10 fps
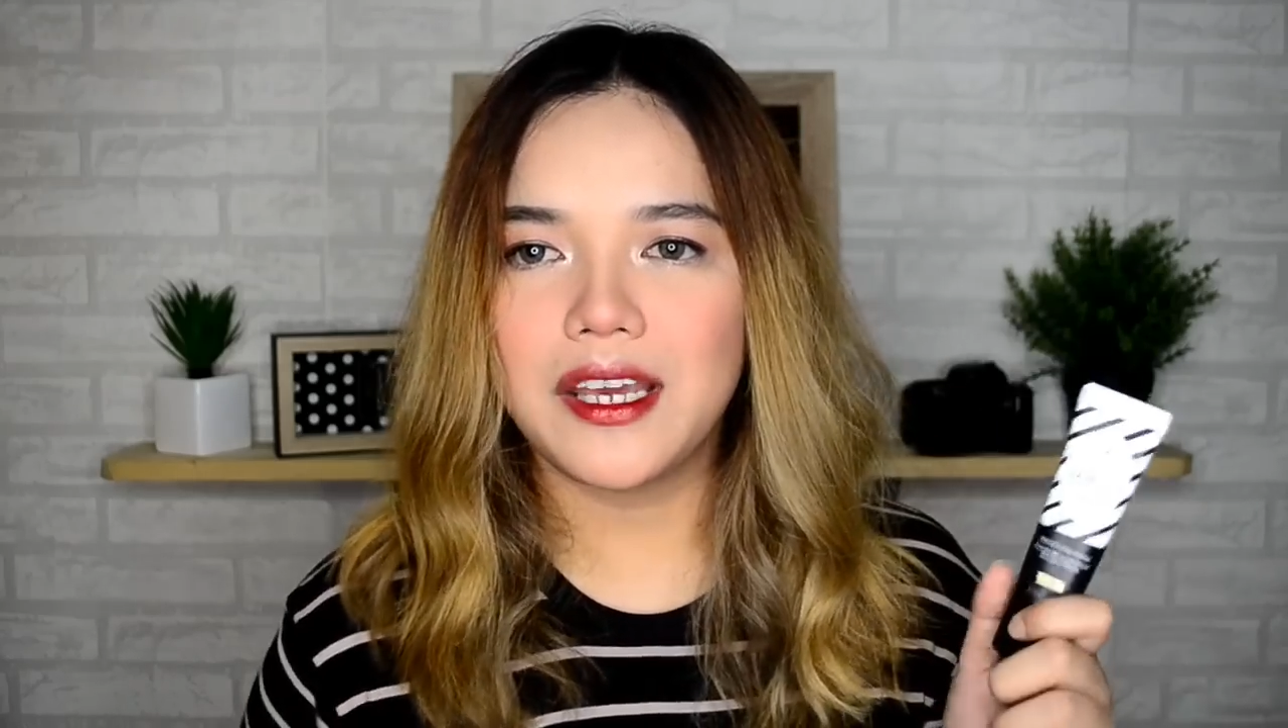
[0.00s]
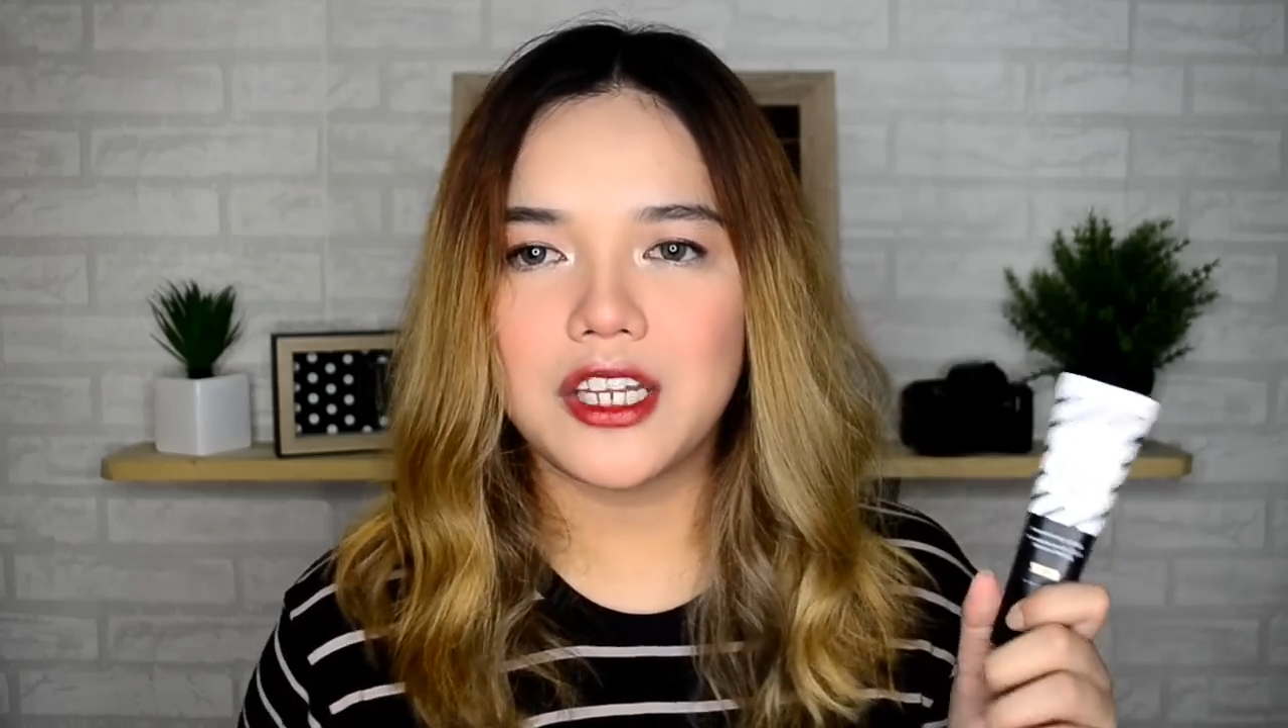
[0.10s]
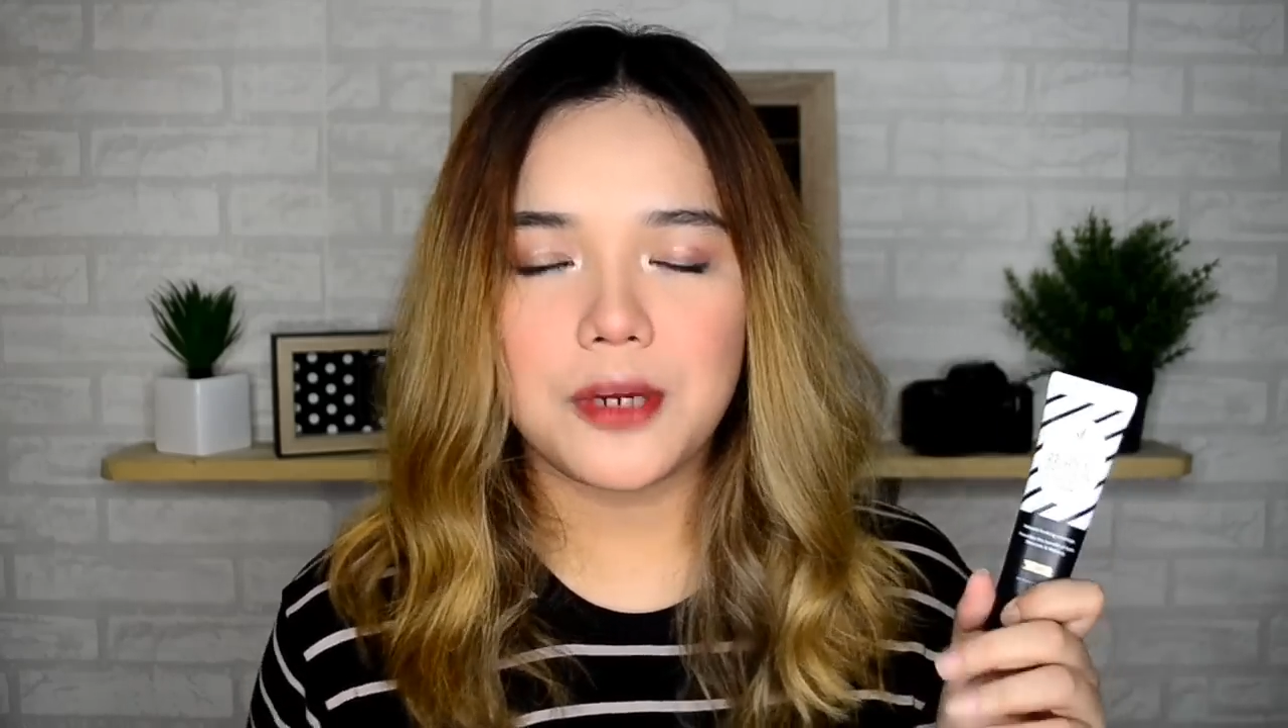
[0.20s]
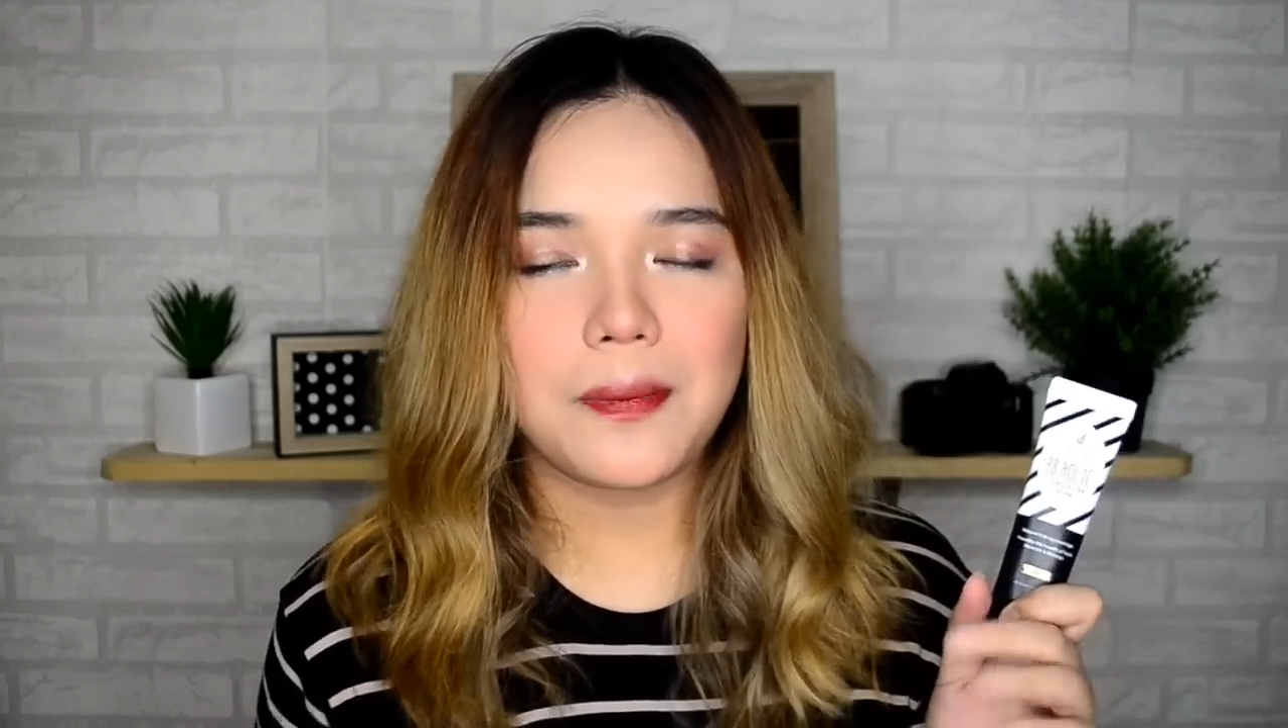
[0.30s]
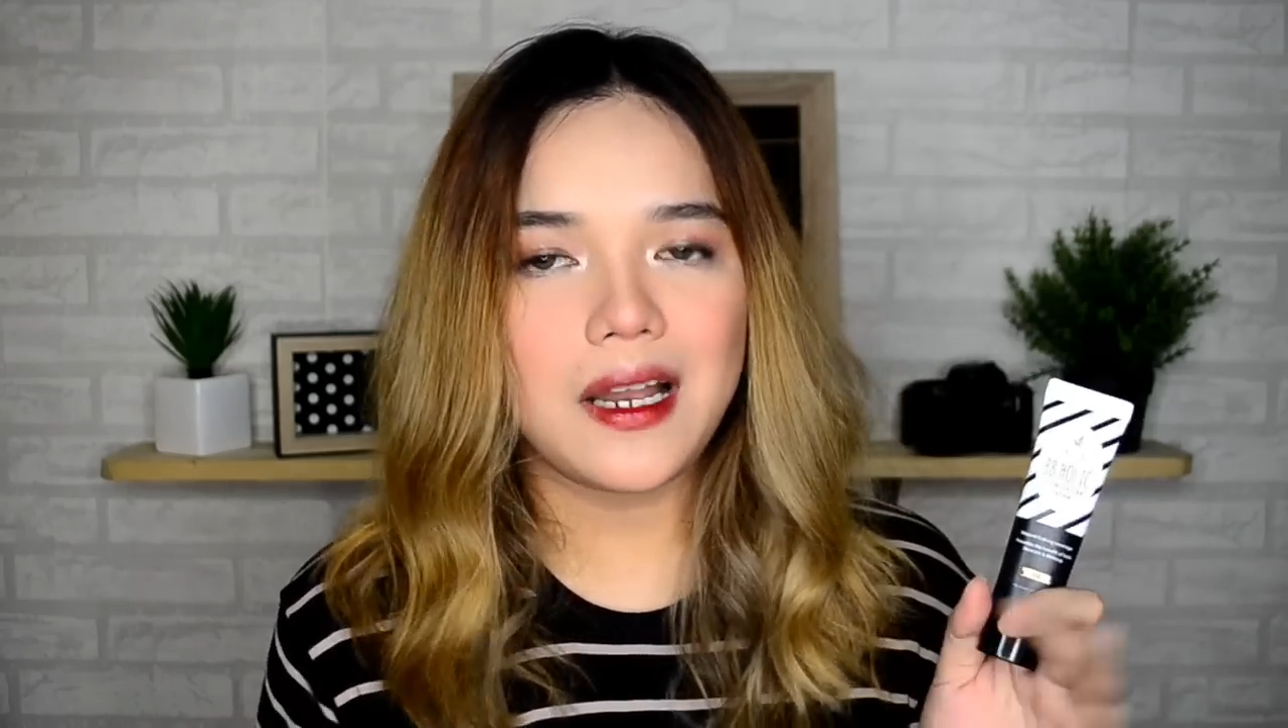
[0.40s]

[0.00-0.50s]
beginner